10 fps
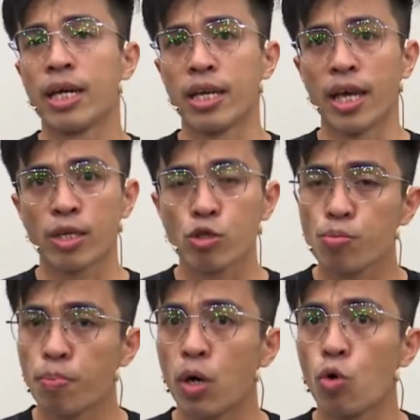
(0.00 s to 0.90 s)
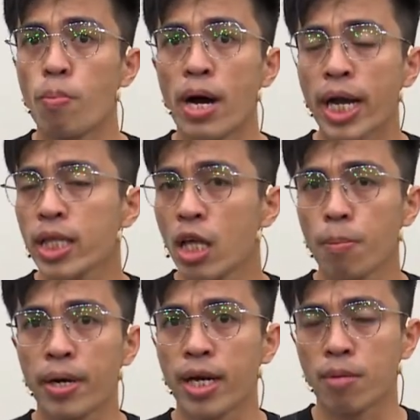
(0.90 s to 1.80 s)
Yesus perlu bangkit
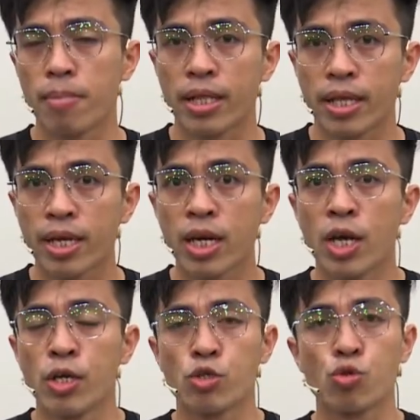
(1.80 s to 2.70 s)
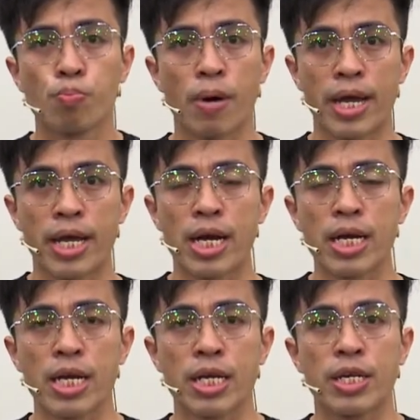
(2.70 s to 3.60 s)
daripada kematian supaya
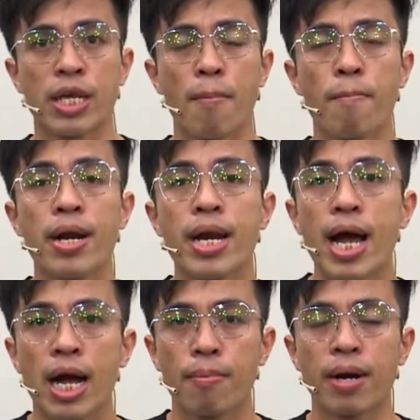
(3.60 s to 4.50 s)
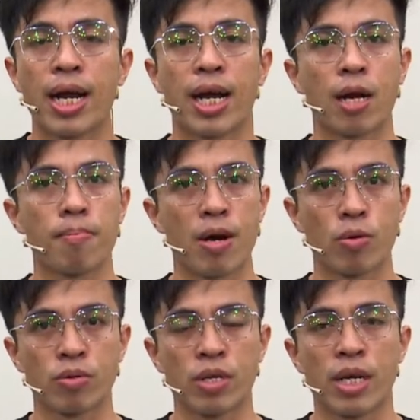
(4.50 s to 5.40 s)
dia menang mengalahkan maut.
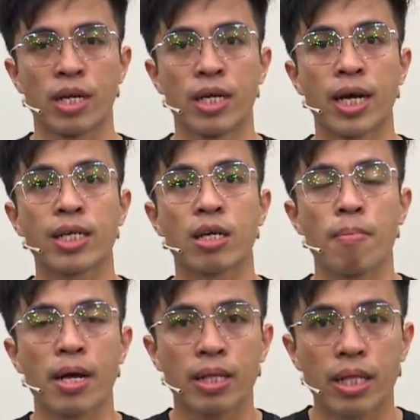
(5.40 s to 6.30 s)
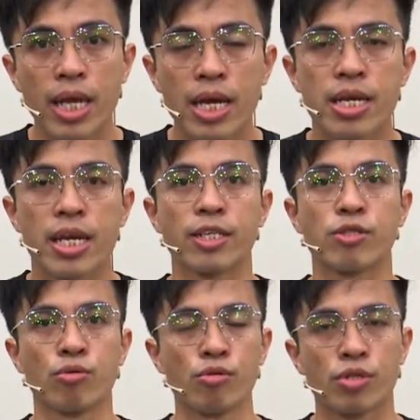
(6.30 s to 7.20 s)
Dengan kematian
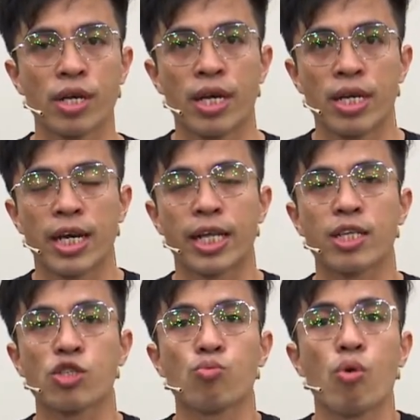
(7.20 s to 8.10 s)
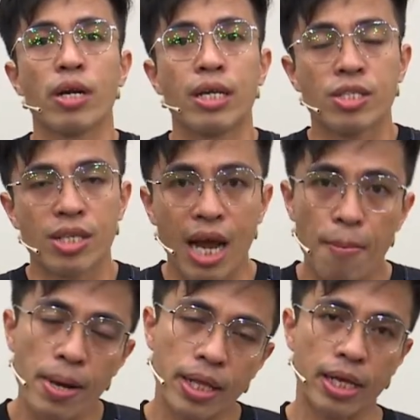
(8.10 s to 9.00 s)
Yesus, kita semua
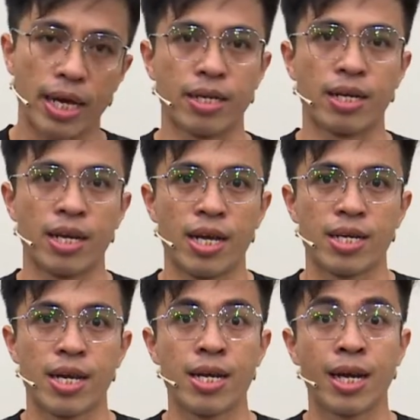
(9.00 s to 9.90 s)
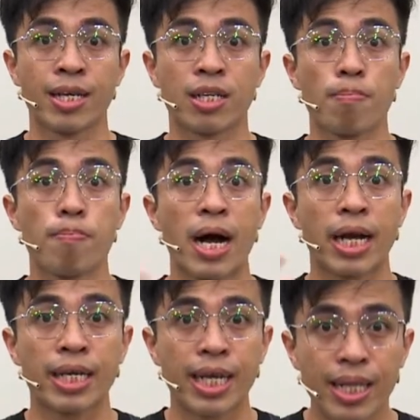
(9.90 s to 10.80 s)
diselamatkan. Dan dengan
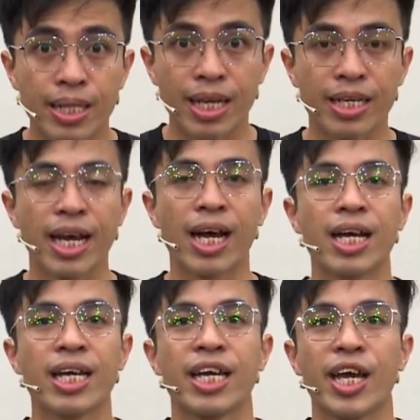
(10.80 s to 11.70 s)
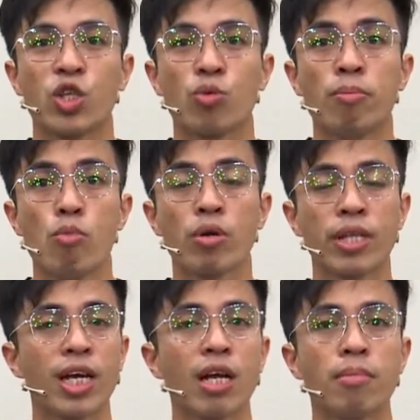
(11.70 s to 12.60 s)
kebangkitannya itu
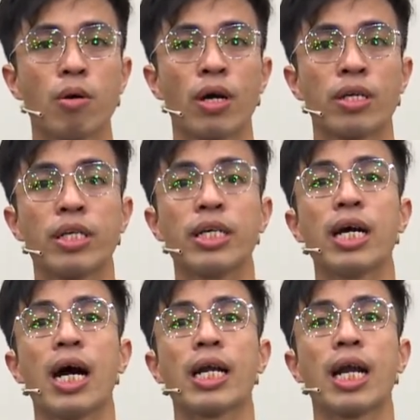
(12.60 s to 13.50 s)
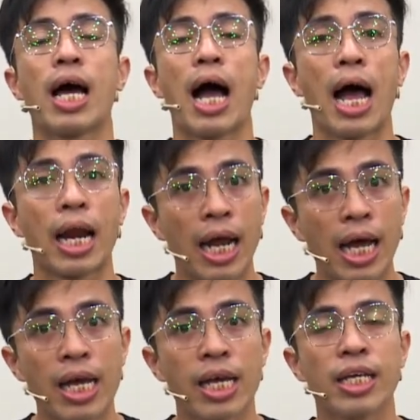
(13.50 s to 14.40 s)
membuktikan bahwa dia adalah Allah
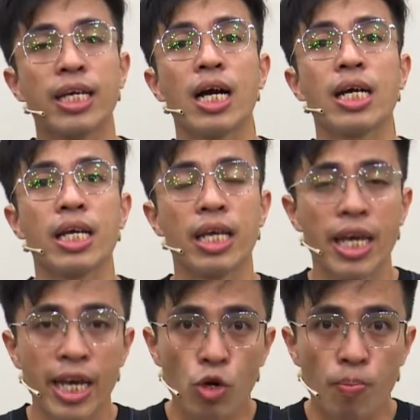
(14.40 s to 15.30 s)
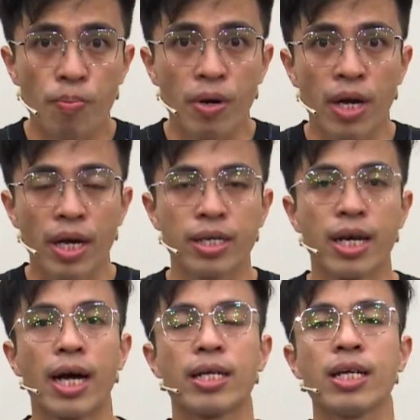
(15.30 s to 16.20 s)
yang hidup.
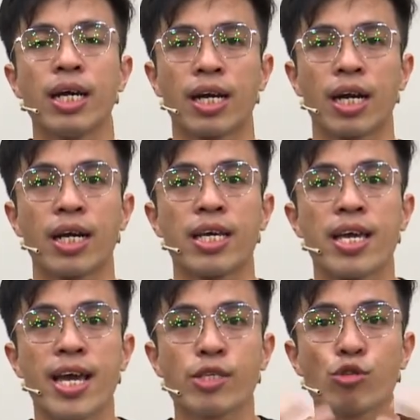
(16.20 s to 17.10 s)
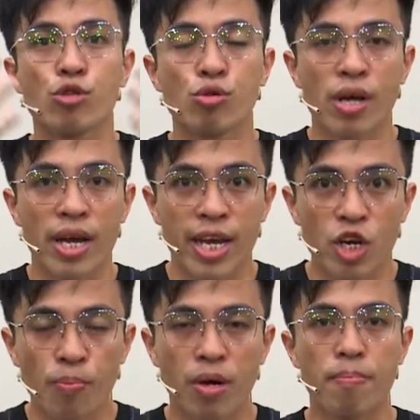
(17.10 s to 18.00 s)
Dan karena Yesus sudah
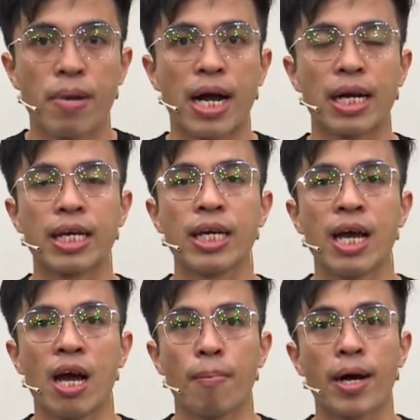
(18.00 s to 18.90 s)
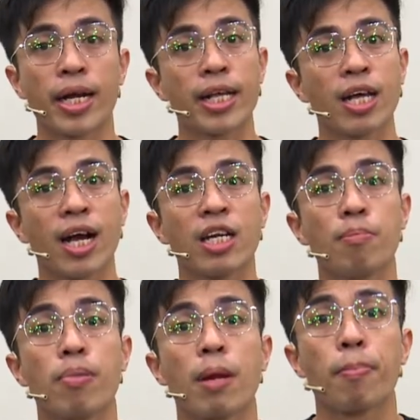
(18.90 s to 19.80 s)
hidup kembali, maka kita akan
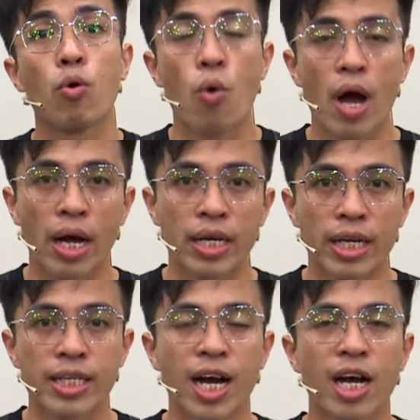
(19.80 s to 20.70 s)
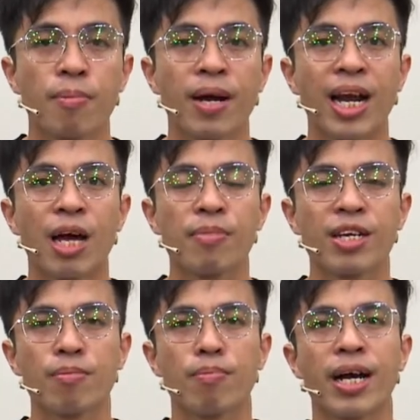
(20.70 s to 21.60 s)
diberi peluang. Kita akan mengalami
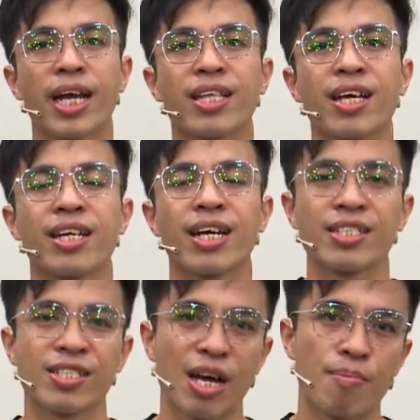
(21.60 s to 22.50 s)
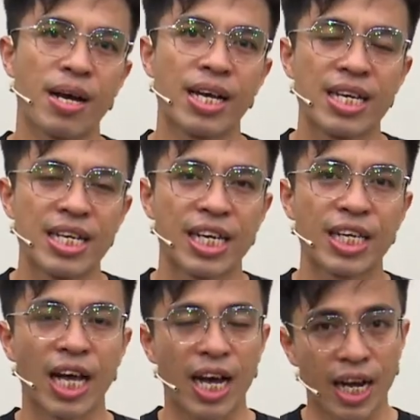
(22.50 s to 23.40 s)
kebangkitan yang sama.
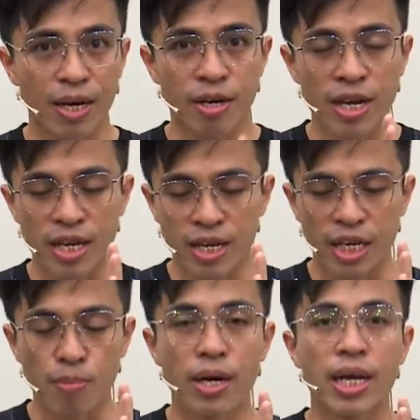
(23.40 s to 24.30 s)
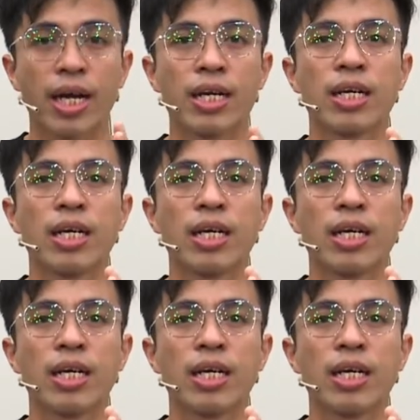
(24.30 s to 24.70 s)
Kita akan diberikan